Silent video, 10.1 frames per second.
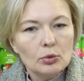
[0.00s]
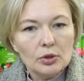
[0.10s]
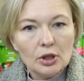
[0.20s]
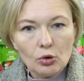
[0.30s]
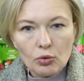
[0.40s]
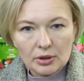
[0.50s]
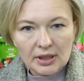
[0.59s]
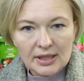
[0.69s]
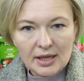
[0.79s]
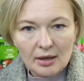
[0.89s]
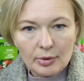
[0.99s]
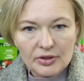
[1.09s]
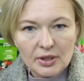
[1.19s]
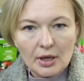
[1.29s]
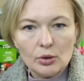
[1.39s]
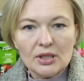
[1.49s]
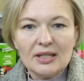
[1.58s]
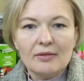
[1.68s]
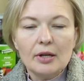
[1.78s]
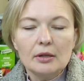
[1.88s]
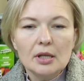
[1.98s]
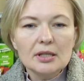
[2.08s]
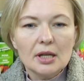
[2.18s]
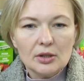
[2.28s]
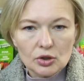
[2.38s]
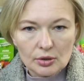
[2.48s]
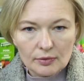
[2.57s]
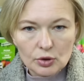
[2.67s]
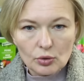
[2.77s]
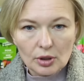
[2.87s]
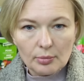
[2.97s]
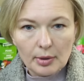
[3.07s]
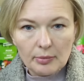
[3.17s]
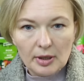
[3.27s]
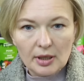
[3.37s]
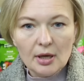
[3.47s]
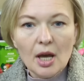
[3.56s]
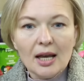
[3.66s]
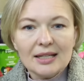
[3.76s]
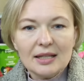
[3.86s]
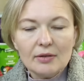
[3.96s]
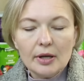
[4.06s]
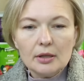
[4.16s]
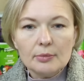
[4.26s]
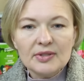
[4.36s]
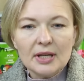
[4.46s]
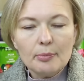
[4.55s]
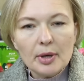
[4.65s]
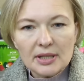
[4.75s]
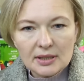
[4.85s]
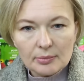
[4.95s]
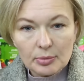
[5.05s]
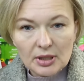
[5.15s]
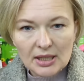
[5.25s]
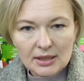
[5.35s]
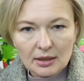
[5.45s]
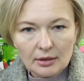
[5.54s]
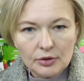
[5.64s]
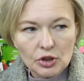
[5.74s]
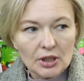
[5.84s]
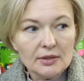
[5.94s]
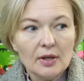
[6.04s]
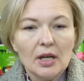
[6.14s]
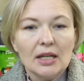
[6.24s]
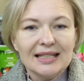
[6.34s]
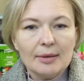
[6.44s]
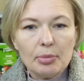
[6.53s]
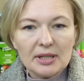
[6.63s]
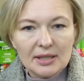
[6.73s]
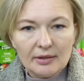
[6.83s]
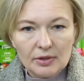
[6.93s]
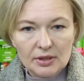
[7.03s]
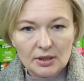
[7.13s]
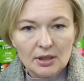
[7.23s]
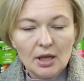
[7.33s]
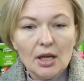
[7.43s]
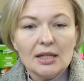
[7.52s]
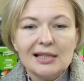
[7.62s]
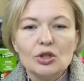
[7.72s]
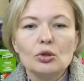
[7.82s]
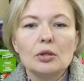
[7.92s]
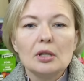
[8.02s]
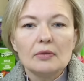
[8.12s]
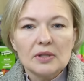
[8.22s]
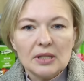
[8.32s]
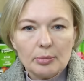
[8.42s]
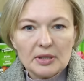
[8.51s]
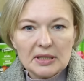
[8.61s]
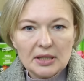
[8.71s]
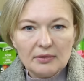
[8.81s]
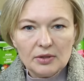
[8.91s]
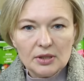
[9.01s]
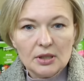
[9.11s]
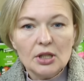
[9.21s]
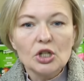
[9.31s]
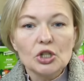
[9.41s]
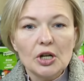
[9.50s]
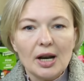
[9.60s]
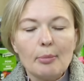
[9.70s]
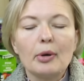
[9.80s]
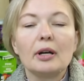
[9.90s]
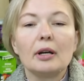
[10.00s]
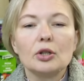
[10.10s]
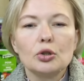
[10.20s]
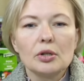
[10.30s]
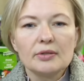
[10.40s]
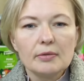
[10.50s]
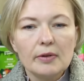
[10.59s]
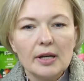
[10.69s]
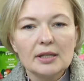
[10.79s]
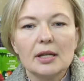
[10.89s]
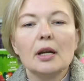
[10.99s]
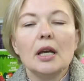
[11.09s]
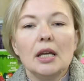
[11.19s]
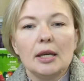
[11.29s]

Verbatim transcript: зиму их коротко не обрезают, оставляют достаточно высокие побеги, оставляют там запас питательных веществ, запас древесины. За счет этого запаса древесины жираф хорошо развивается